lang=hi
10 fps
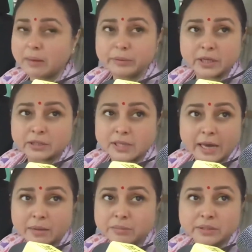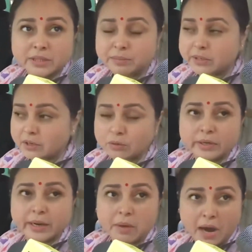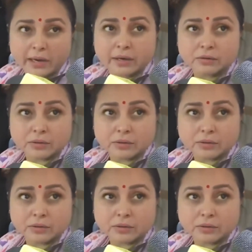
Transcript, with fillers: अभी कल सारे बीजेपी के गुंडे भागे